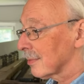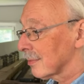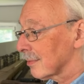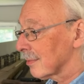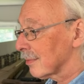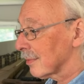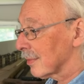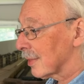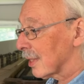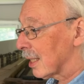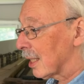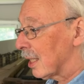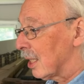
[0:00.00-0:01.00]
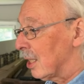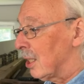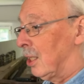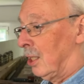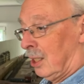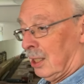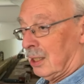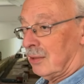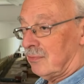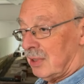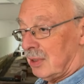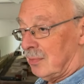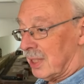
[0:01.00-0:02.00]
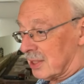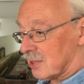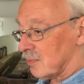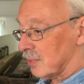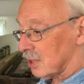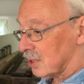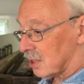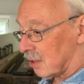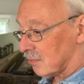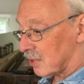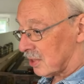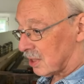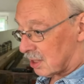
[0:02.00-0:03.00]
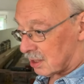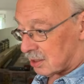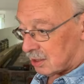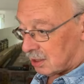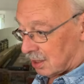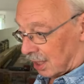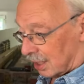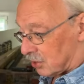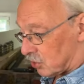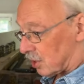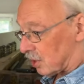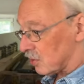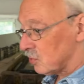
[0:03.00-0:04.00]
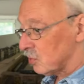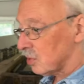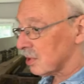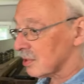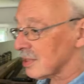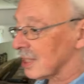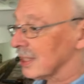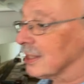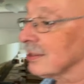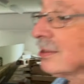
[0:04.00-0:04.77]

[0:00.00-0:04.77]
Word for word: Anlage? Im letzten Bericht haben wir ja die Altstadt Süd gezeigt.